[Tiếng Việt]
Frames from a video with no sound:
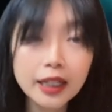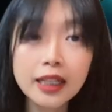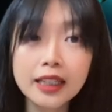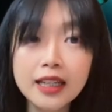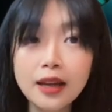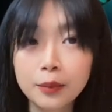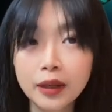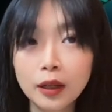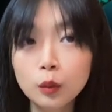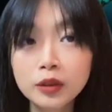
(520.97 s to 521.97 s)
đỉnh điểm
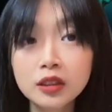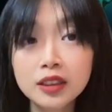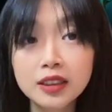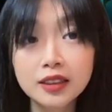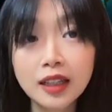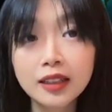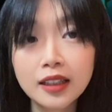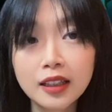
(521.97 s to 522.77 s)
lúc trước khi stake ấy,